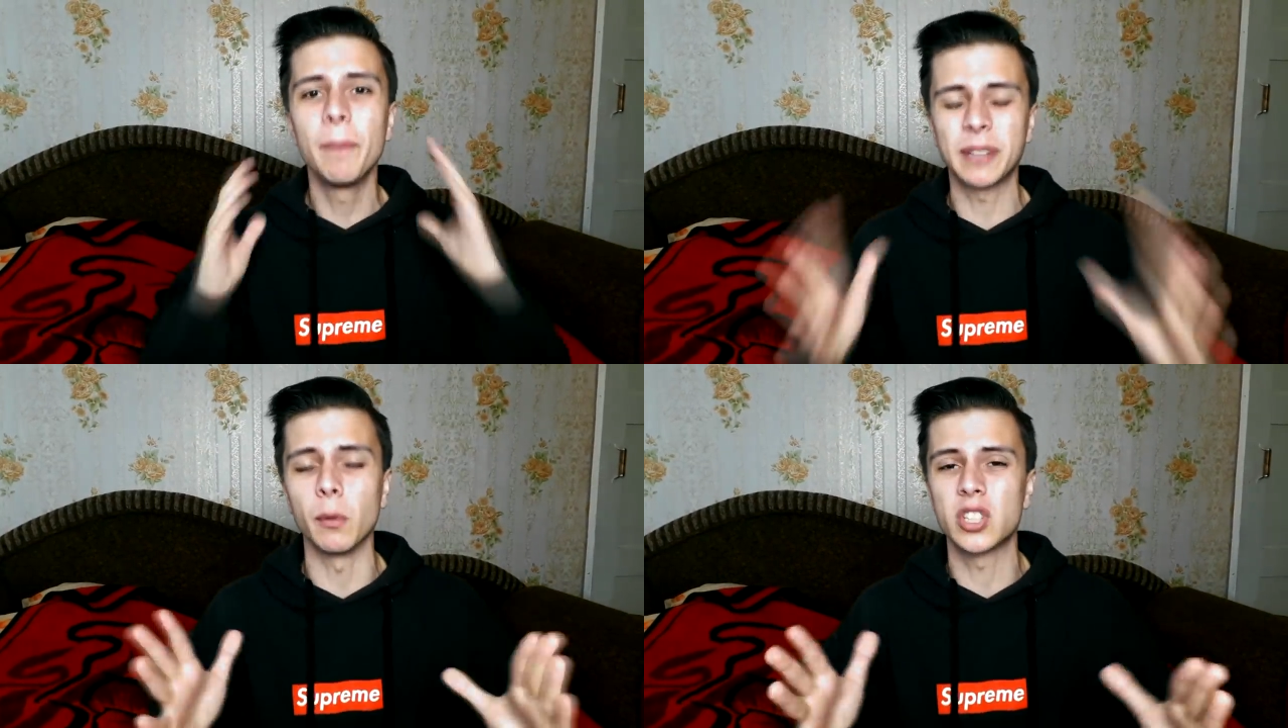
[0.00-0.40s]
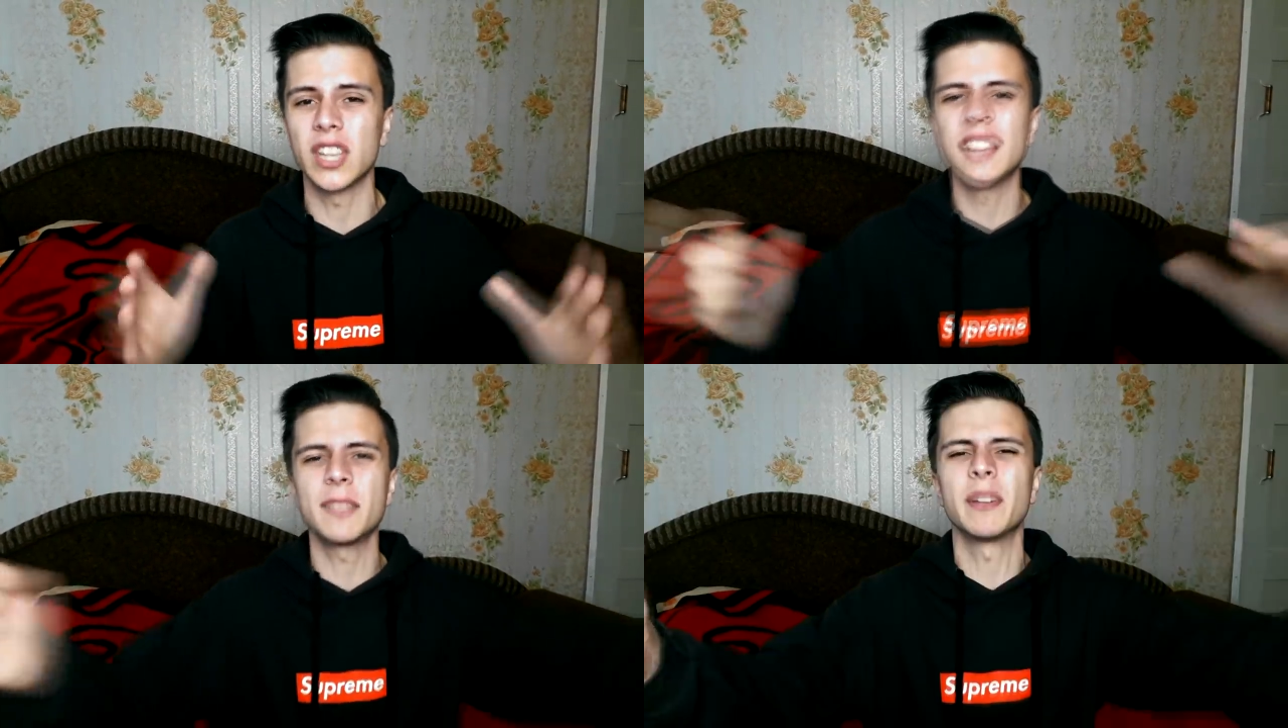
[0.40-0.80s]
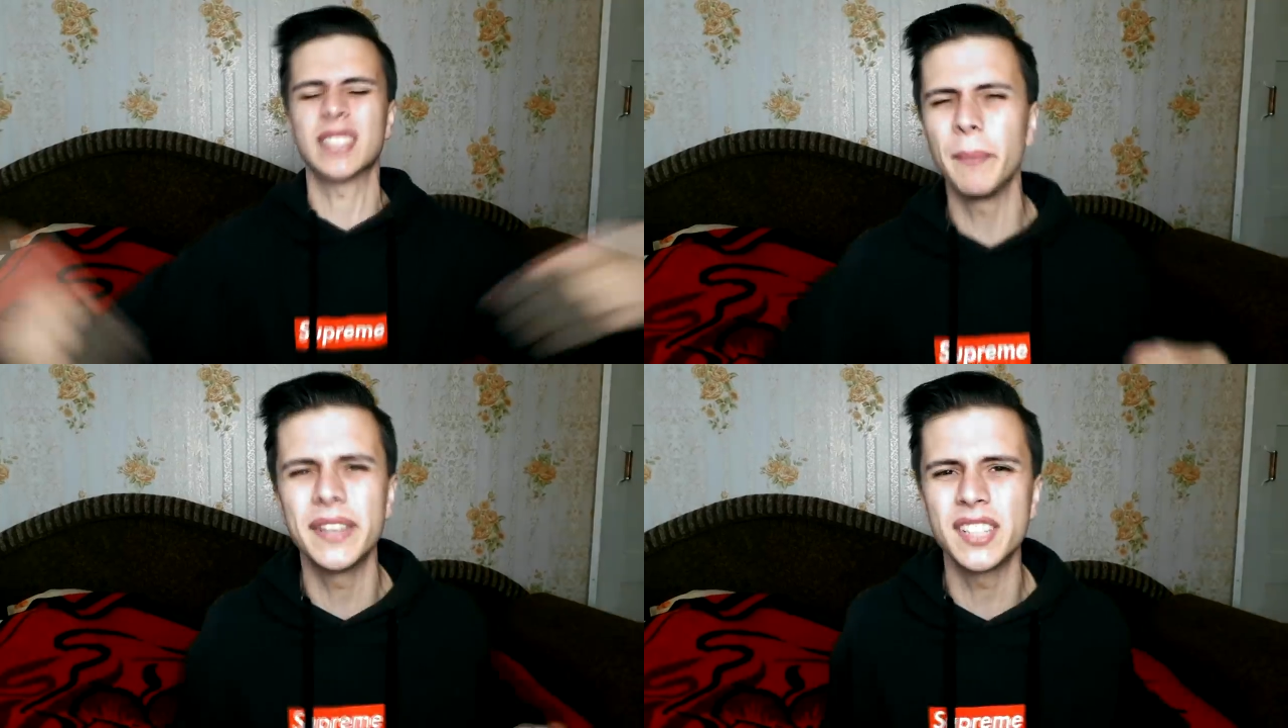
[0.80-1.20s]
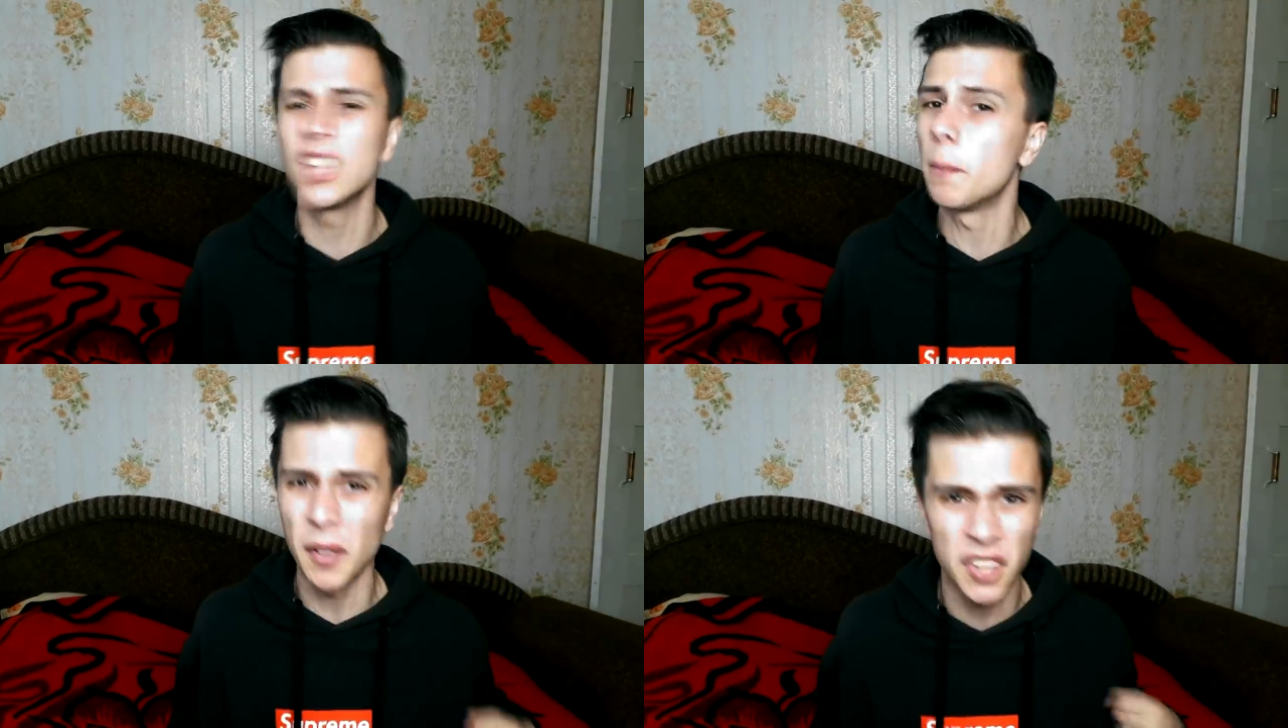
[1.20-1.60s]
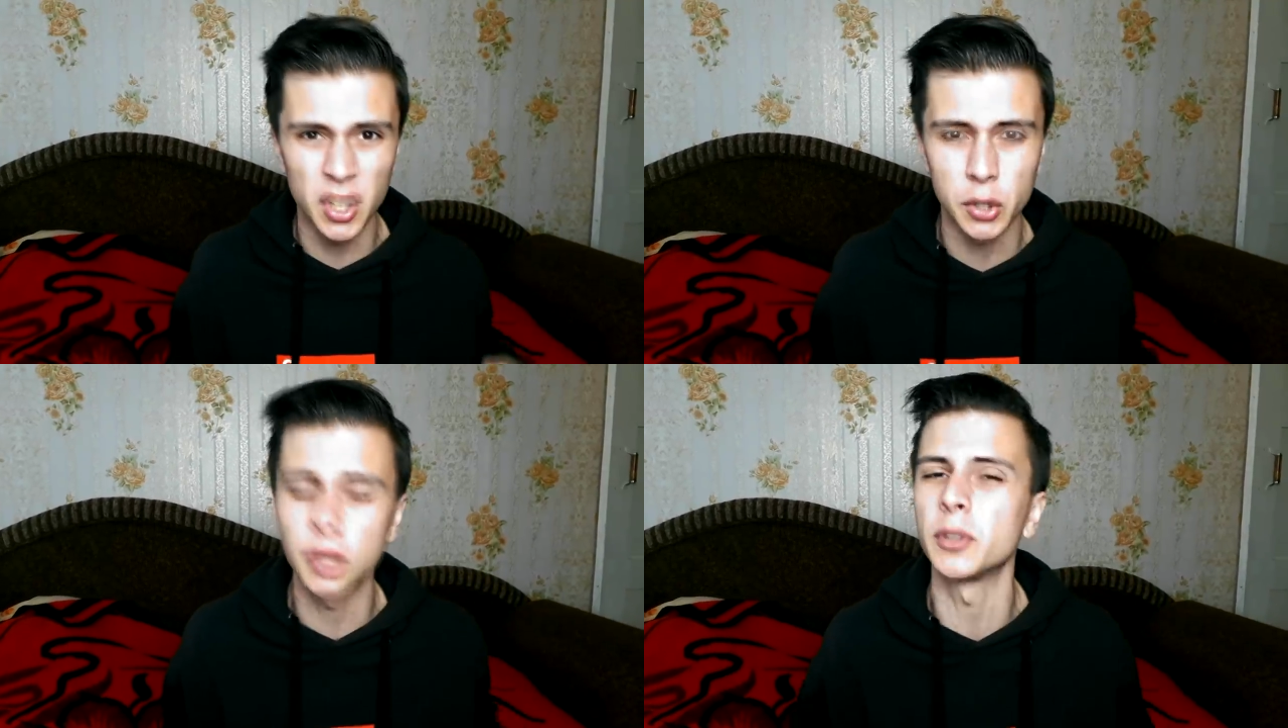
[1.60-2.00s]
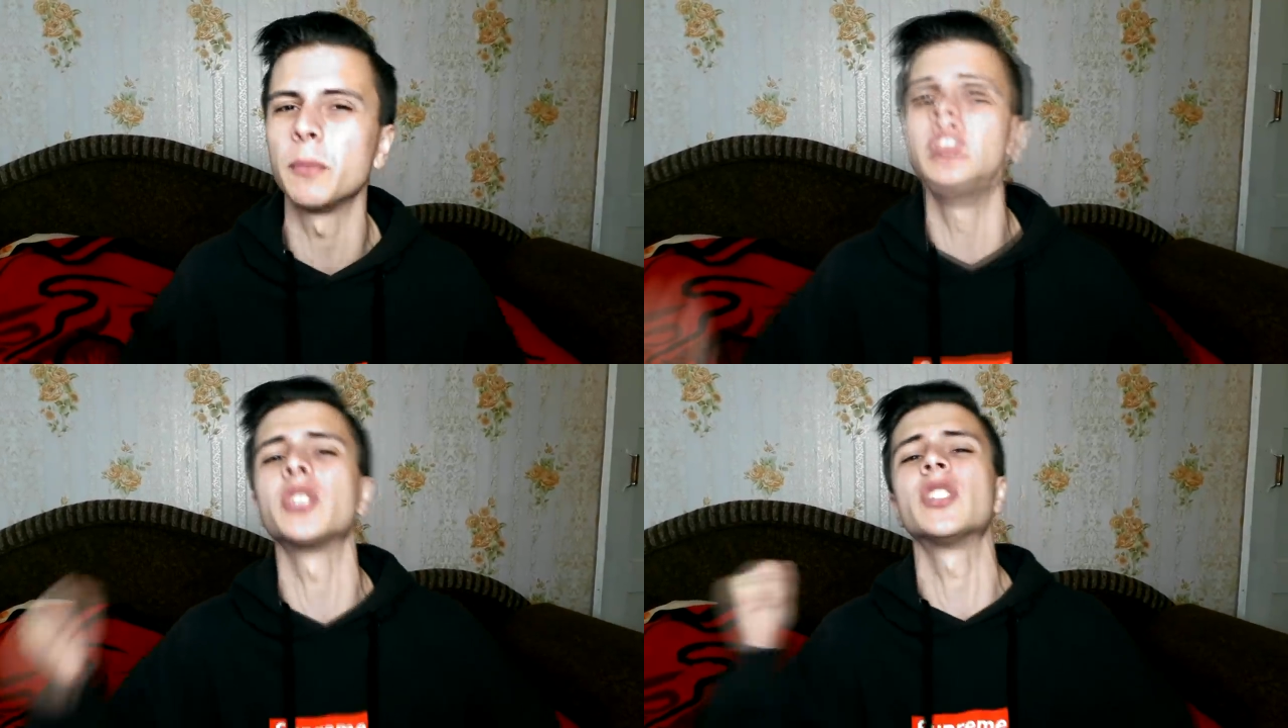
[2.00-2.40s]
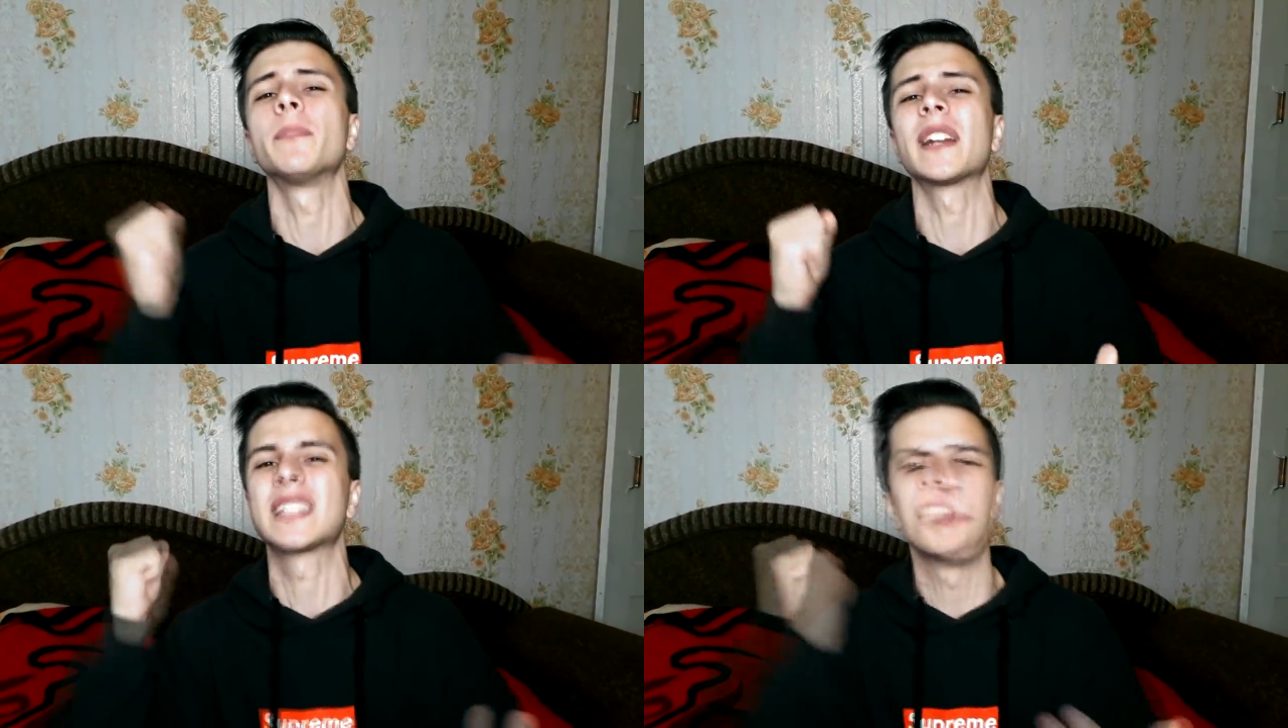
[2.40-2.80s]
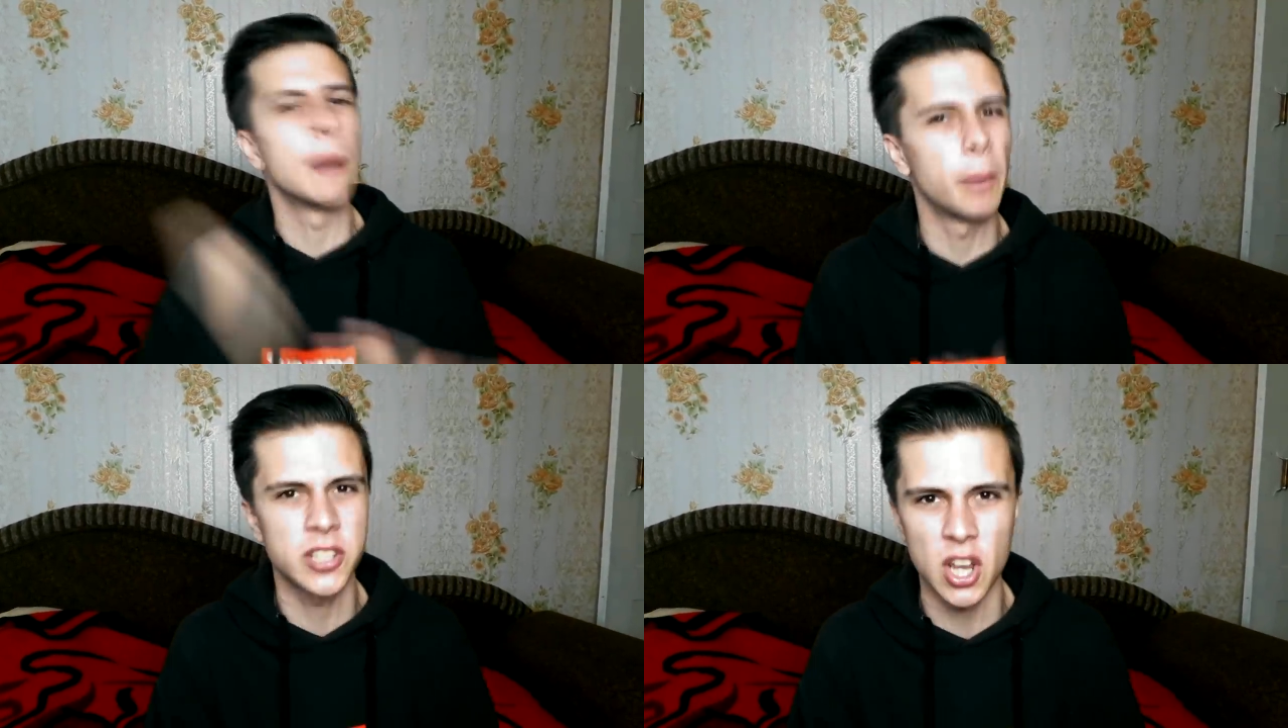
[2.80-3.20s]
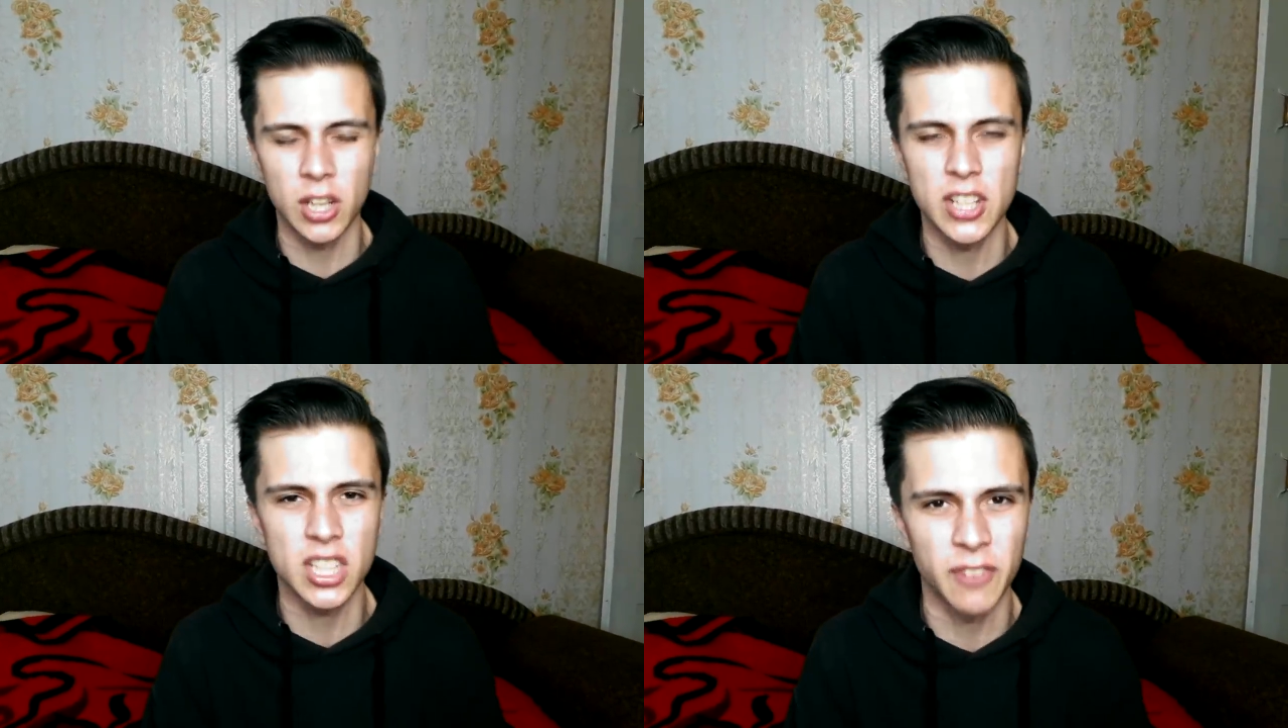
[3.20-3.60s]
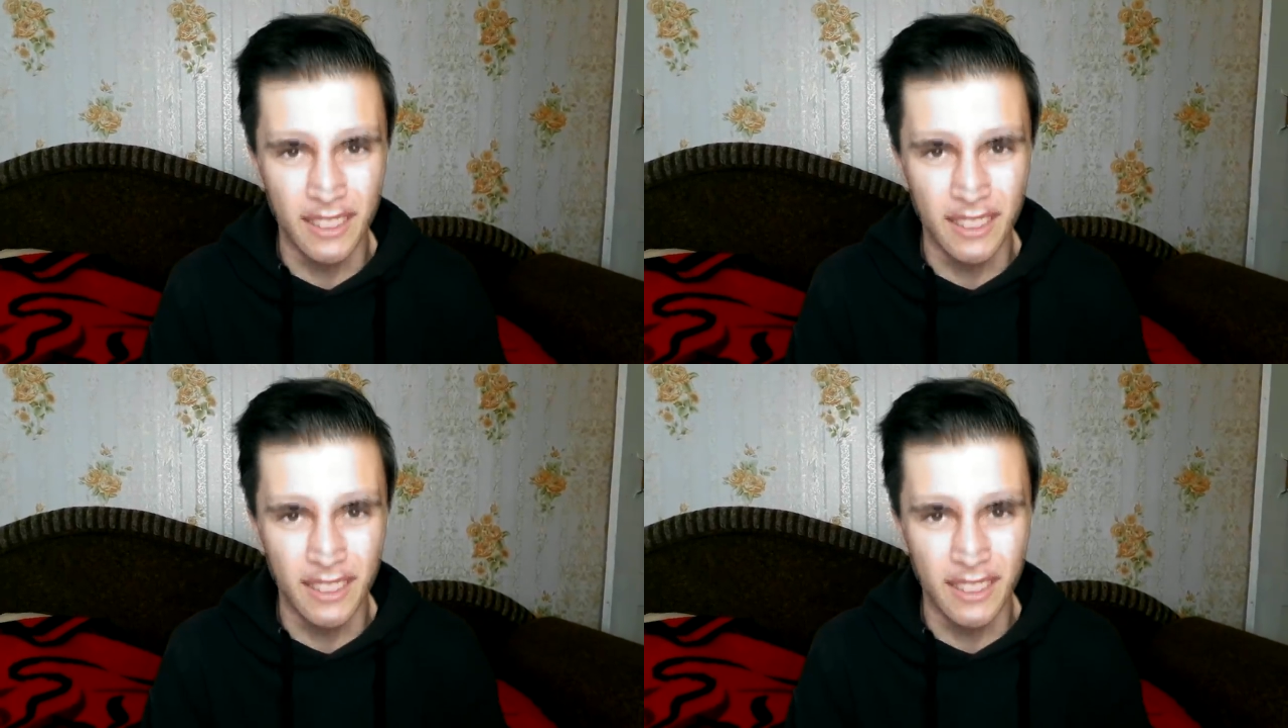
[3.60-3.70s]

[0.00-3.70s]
Потому что если мы самая сильная банда на ютубе, то мы должны набирать самое большое количество